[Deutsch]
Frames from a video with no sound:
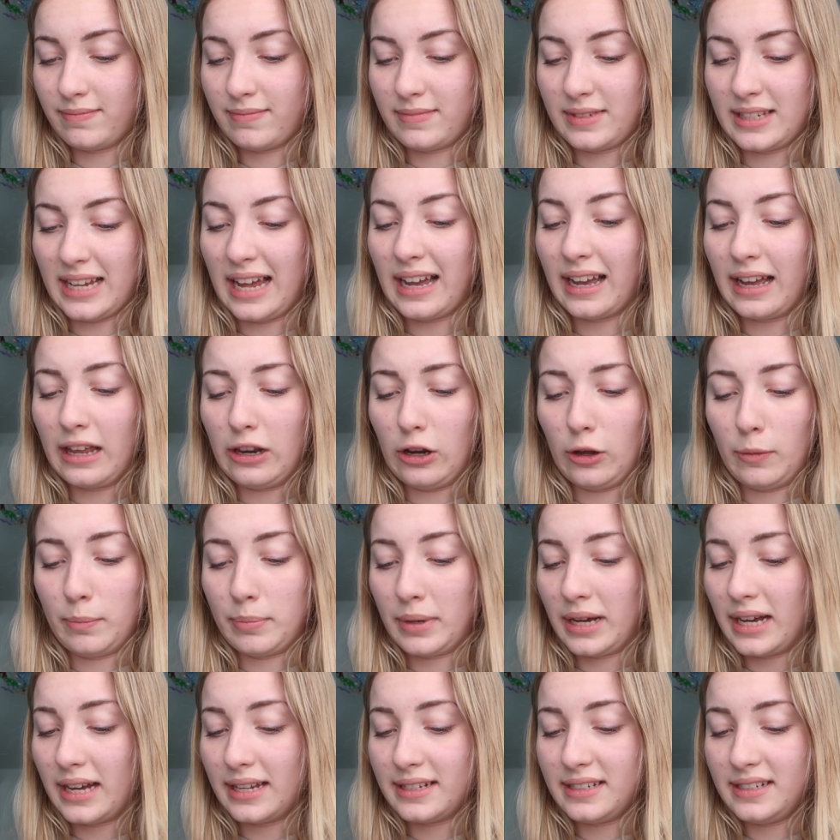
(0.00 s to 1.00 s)
Sarah
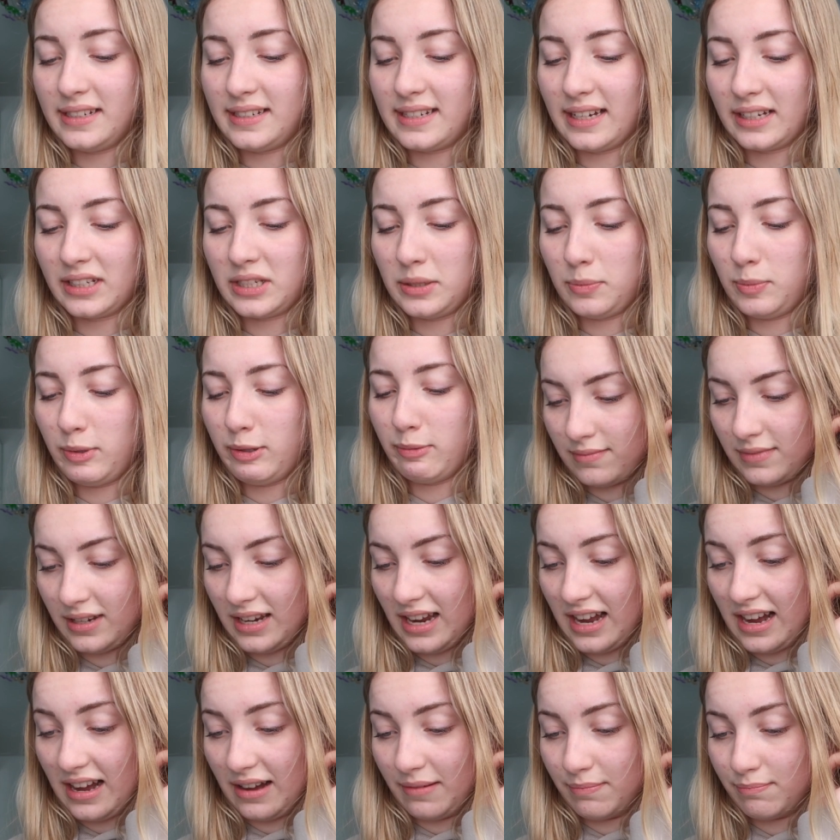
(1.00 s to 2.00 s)
Lombardi, Dagi B,
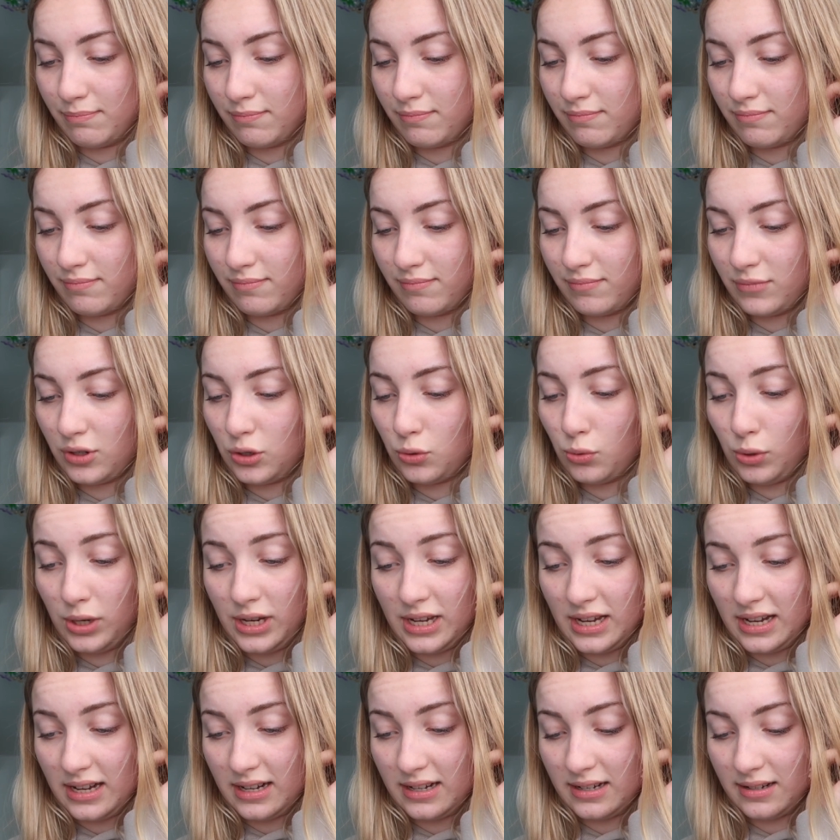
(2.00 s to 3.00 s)
ja,
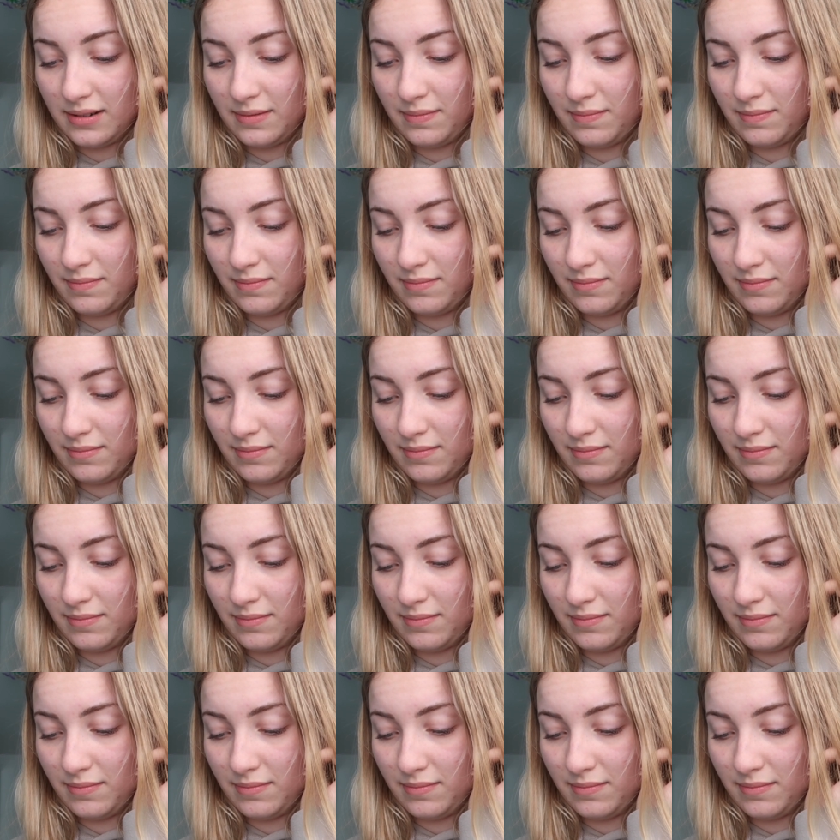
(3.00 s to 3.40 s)
Julia,